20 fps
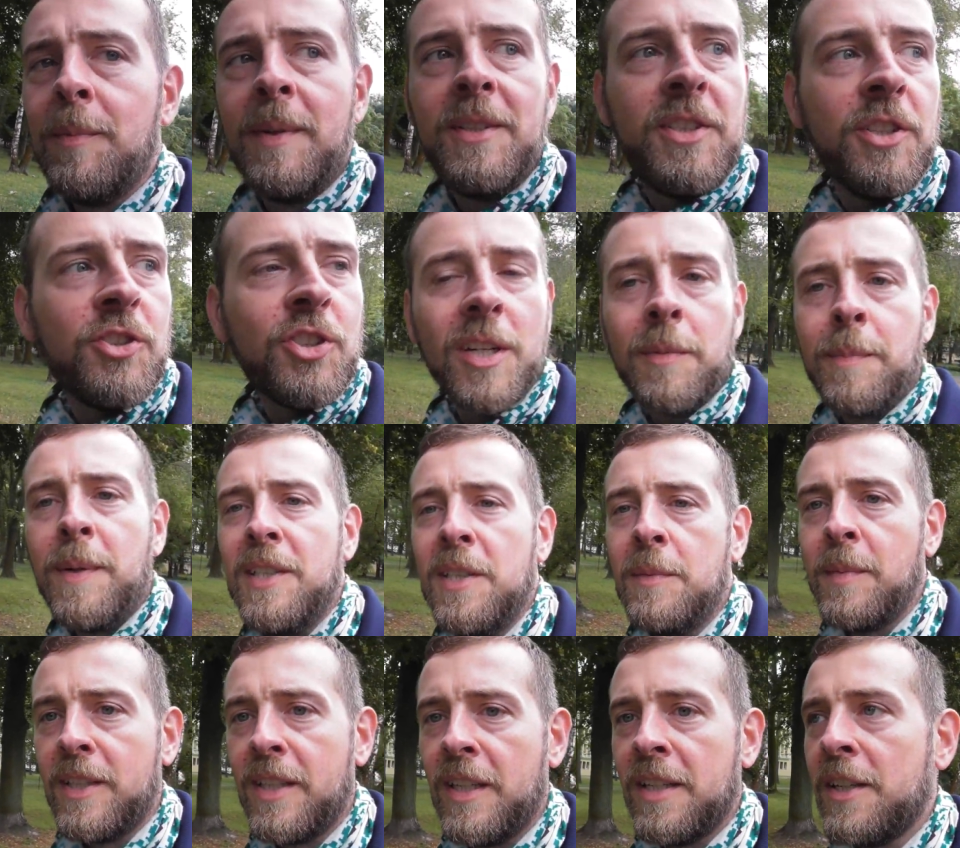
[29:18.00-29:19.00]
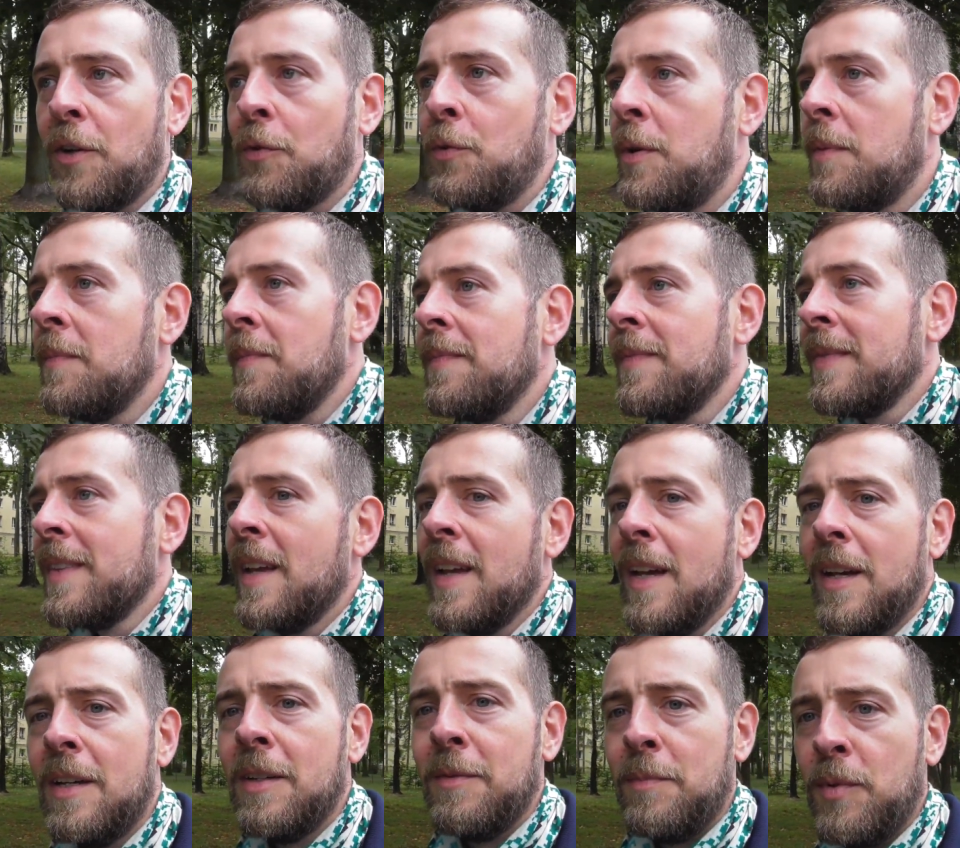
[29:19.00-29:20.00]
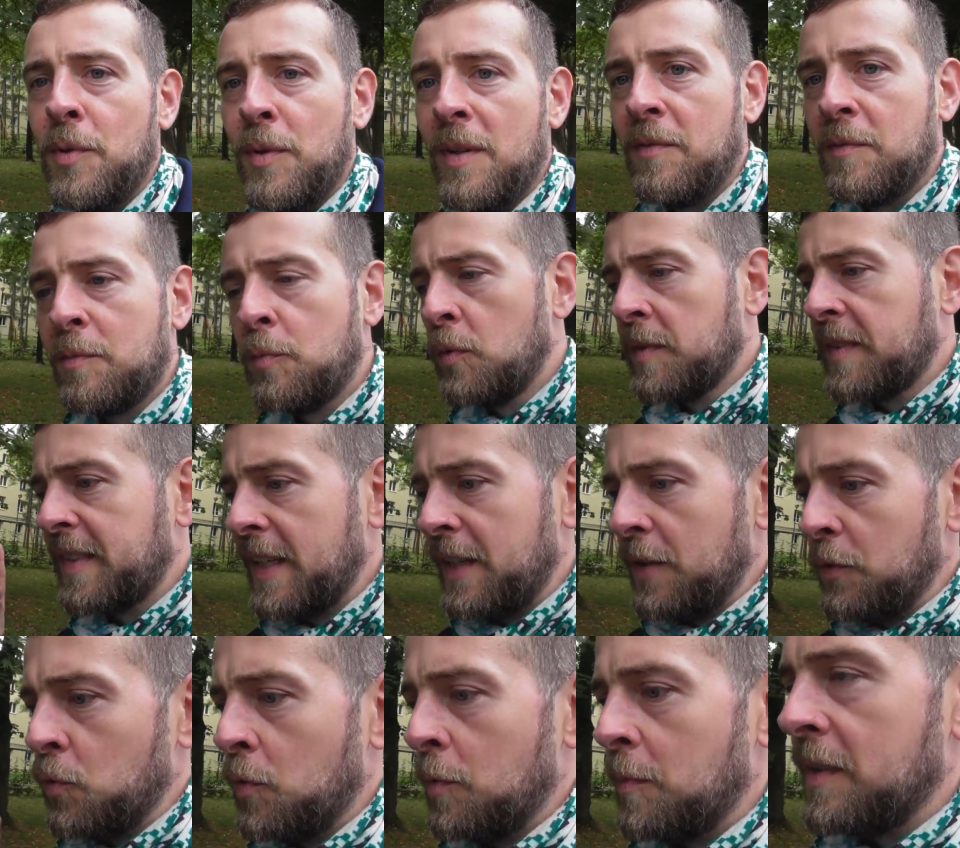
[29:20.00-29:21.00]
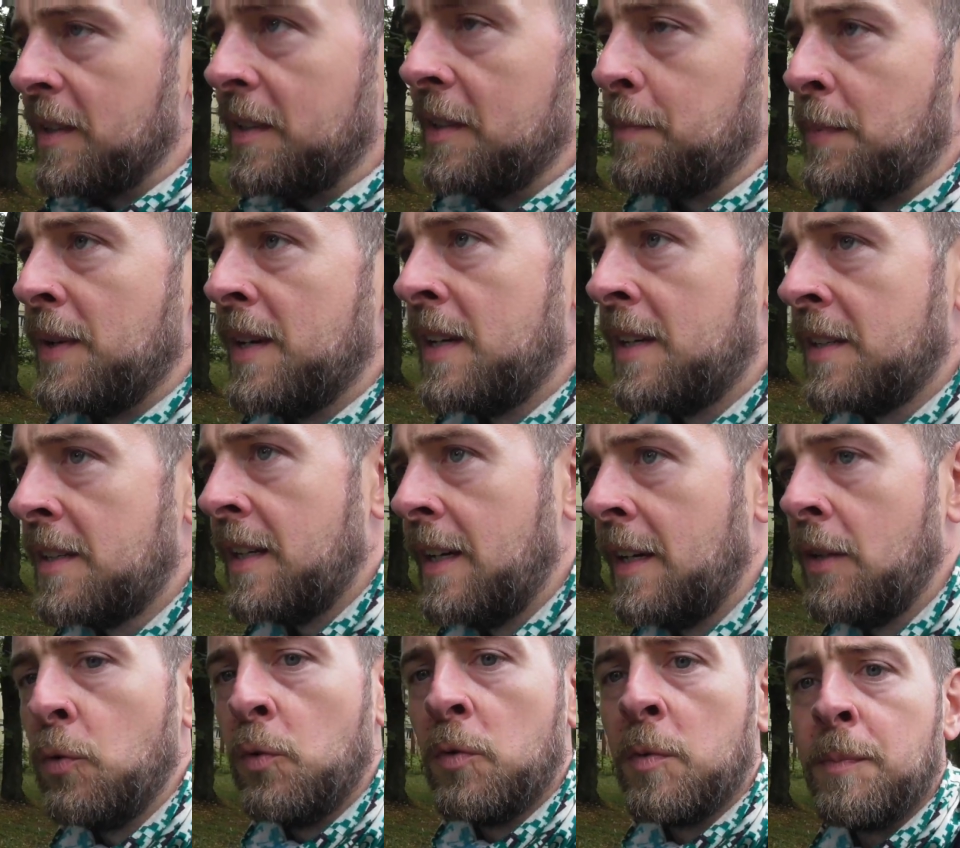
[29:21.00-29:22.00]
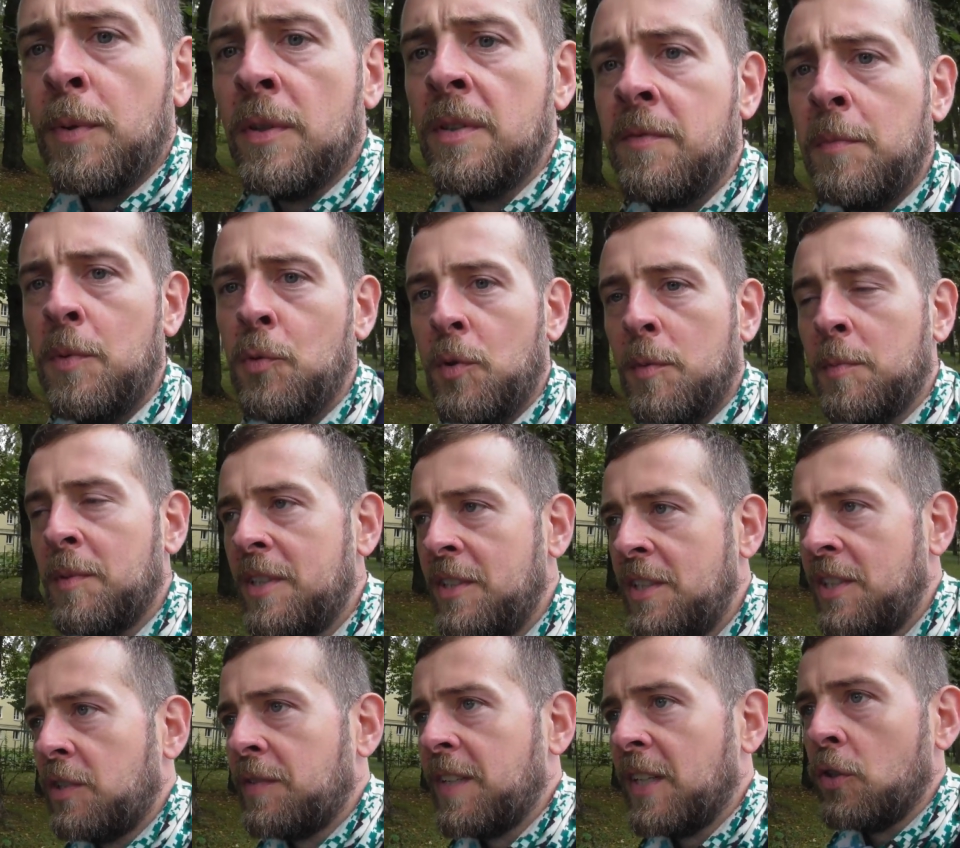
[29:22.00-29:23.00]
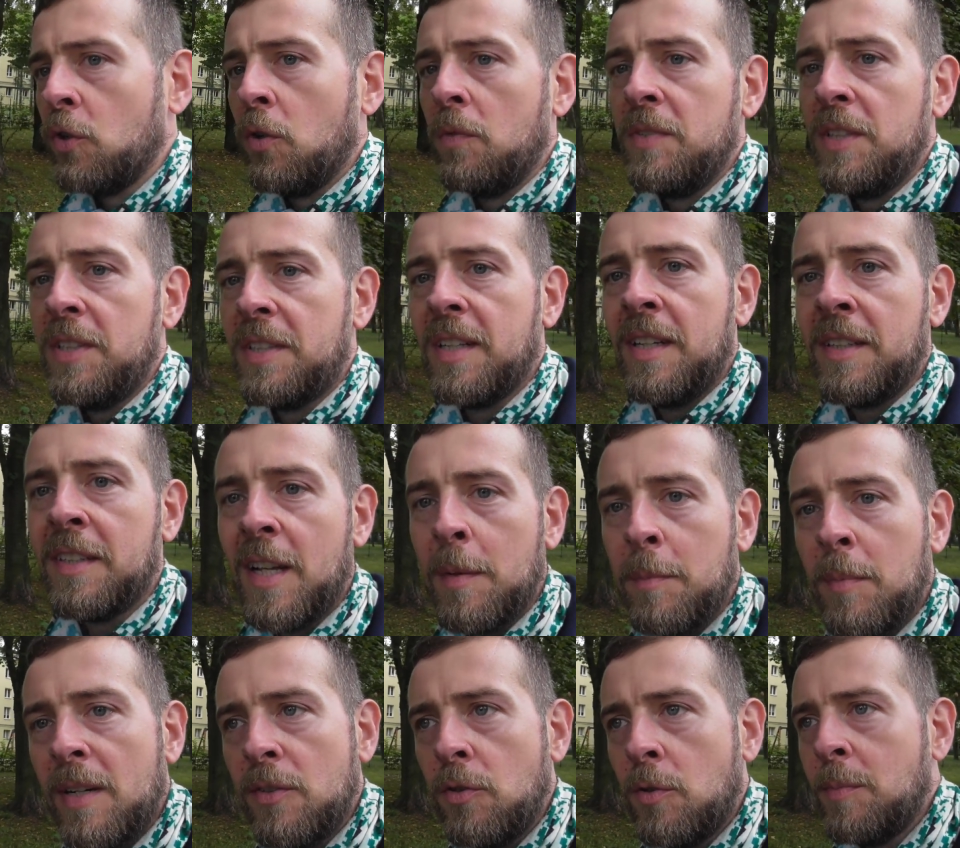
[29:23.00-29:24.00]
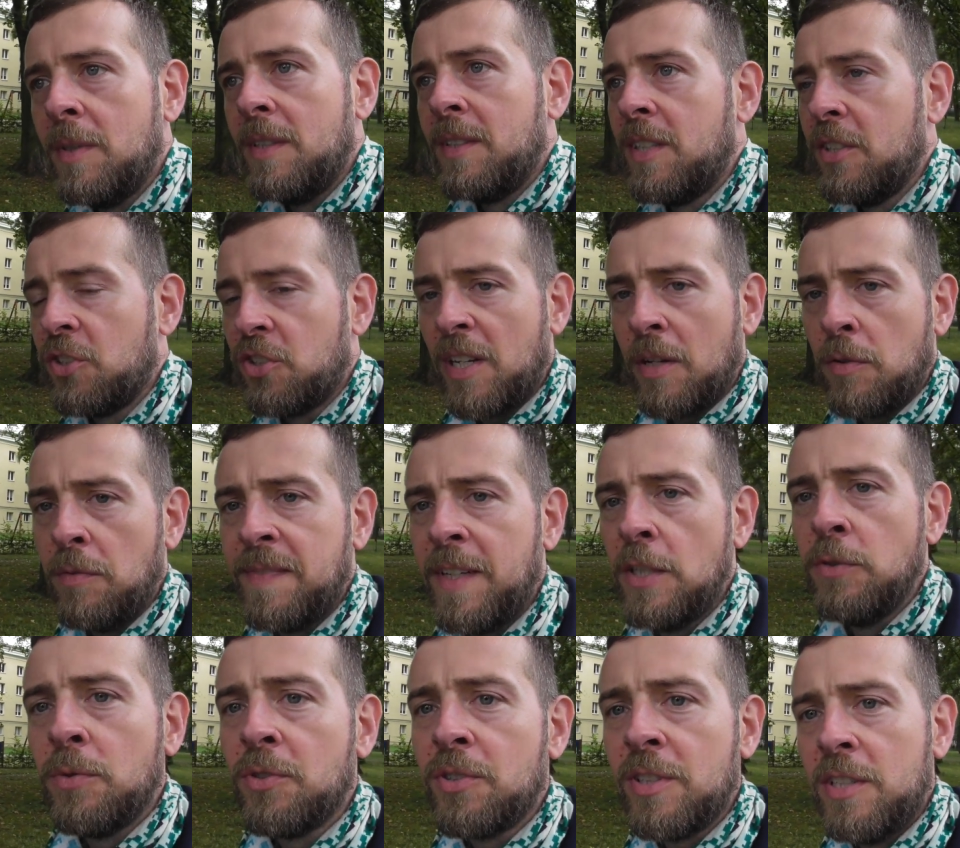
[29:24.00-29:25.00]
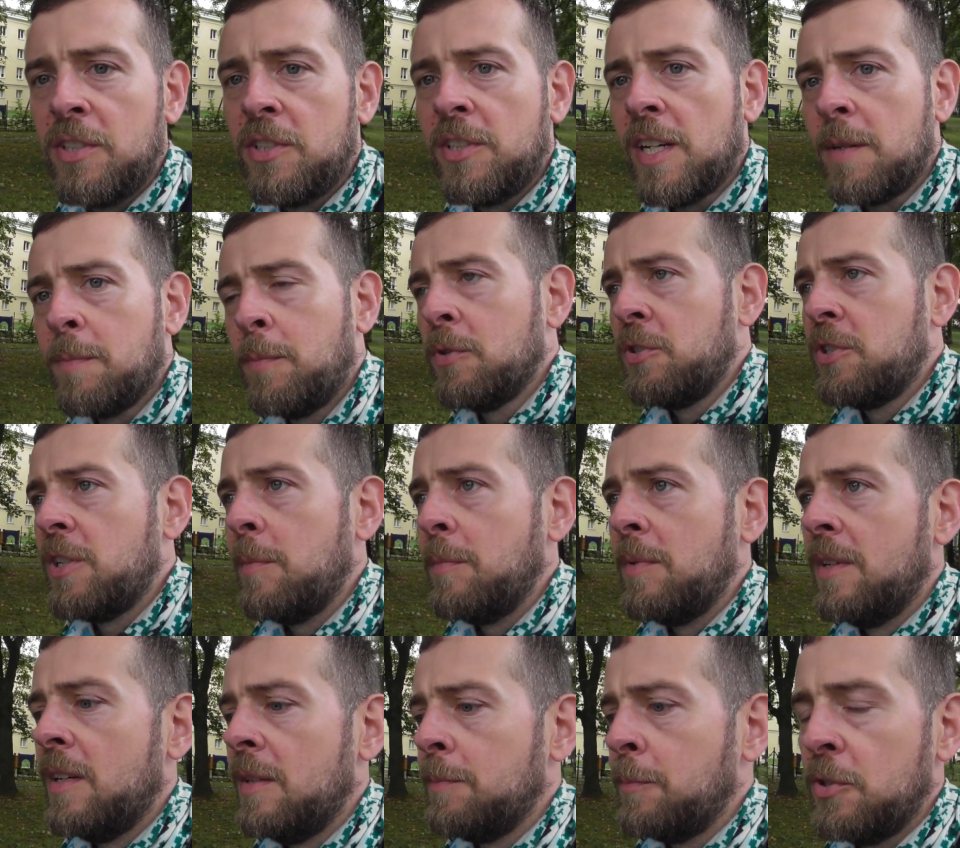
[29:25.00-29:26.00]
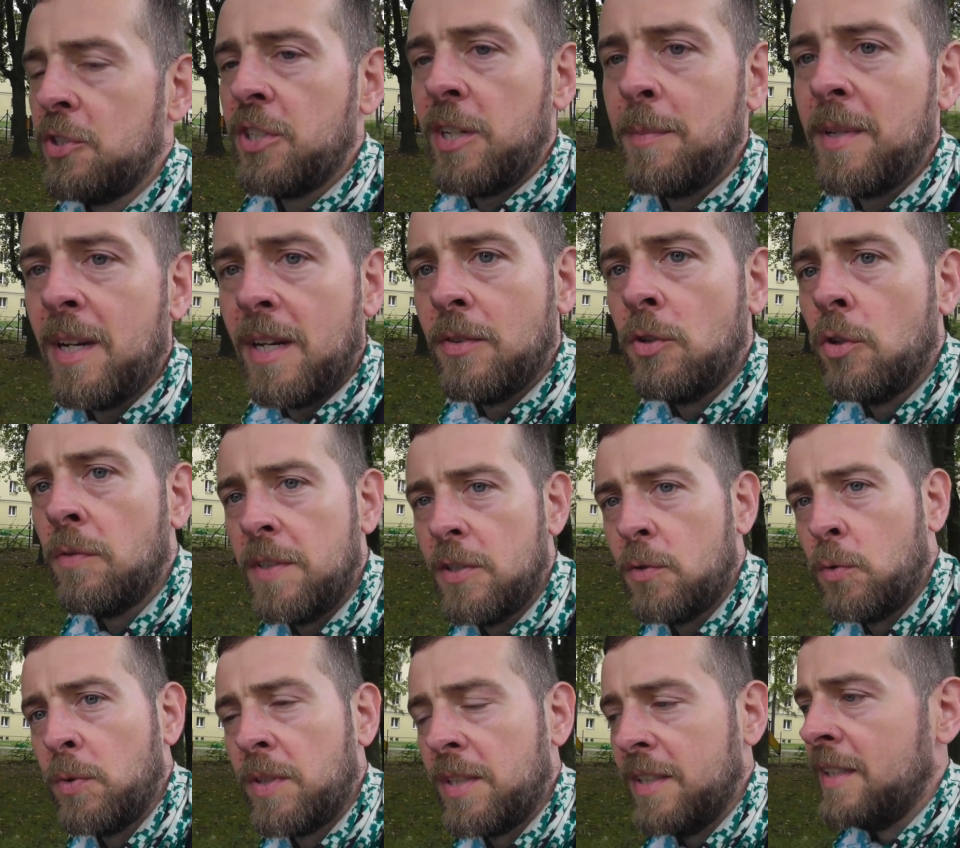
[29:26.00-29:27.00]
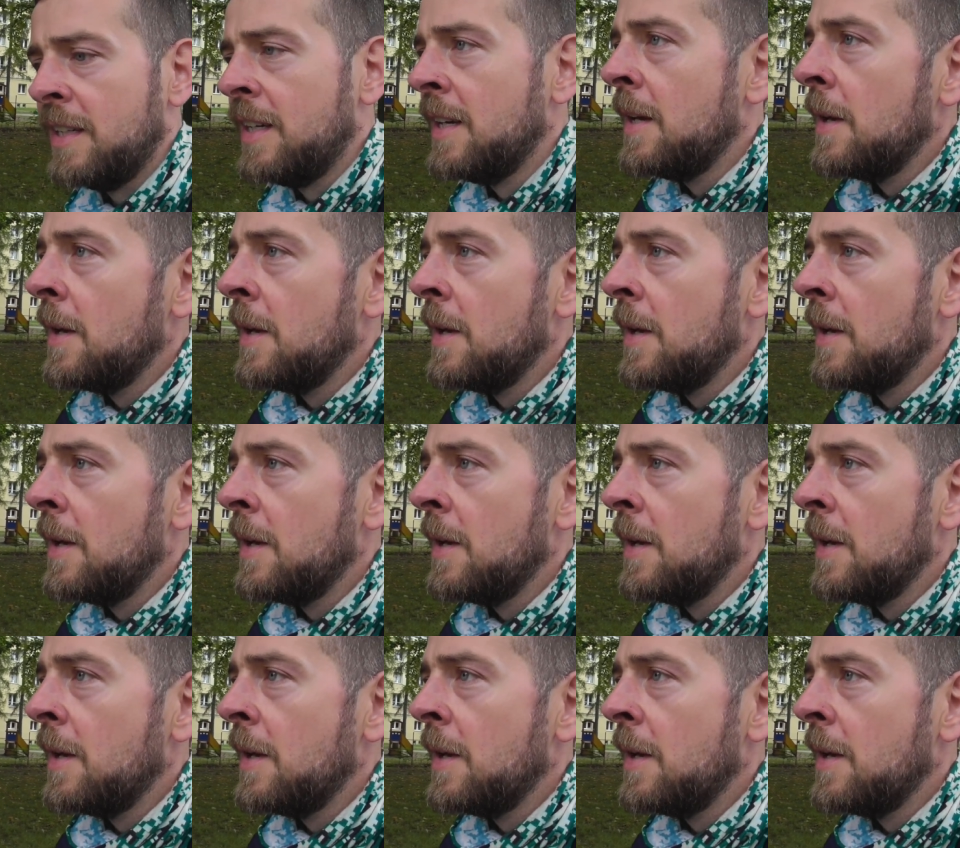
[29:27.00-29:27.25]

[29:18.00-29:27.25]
będzie szarpany materiał. E, byłem w Muzeum e, PRL-u w byłym kinie Światowit. E, tam mają też taką fajną część jak podziemia, podziemia Nowej Huty.